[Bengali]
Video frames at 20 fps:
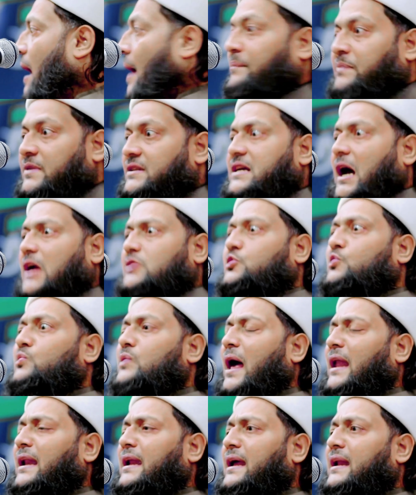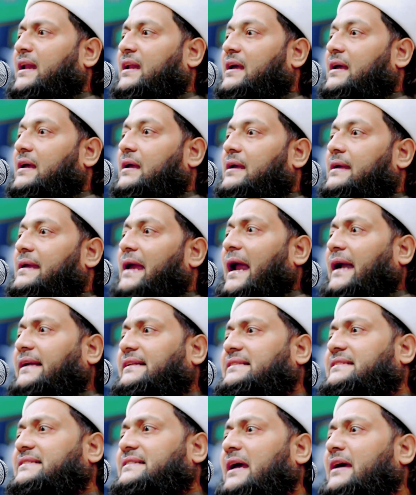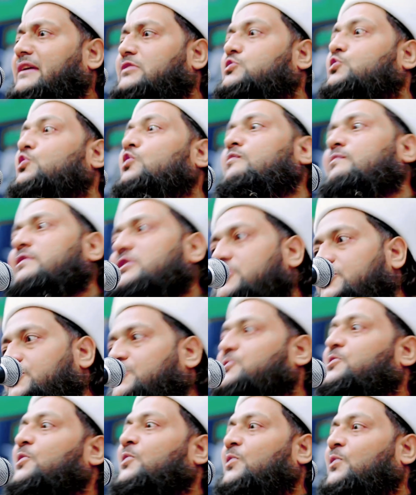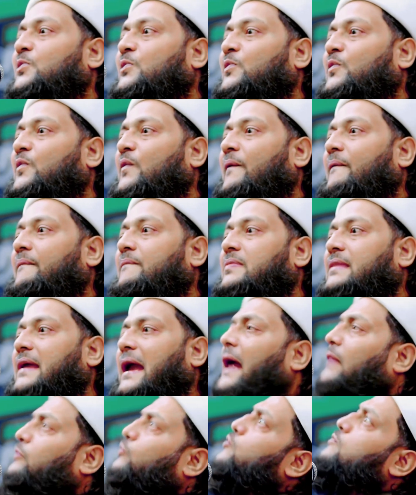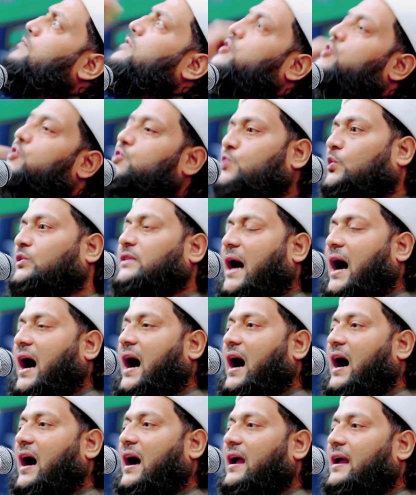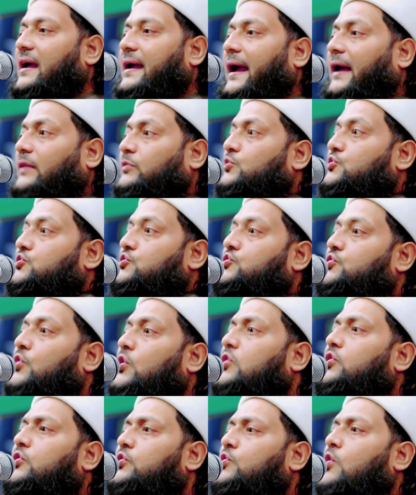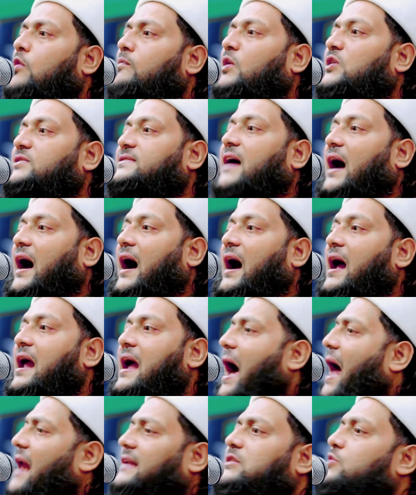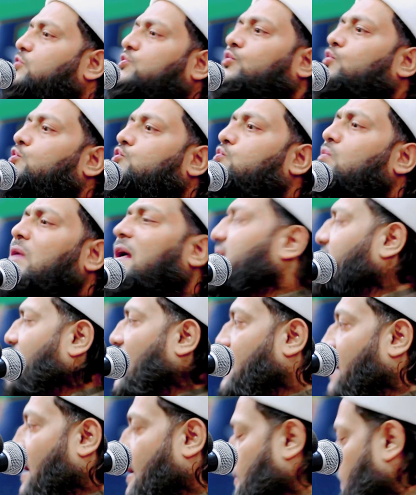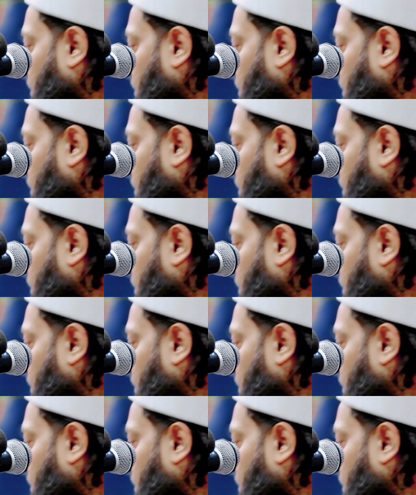আপনি যা শুনালেন এর চেয়ে সুমিষ্ট এত মিষ্টতা এত স্বর্গীয় মজা আর কিছু তো শোনা যায়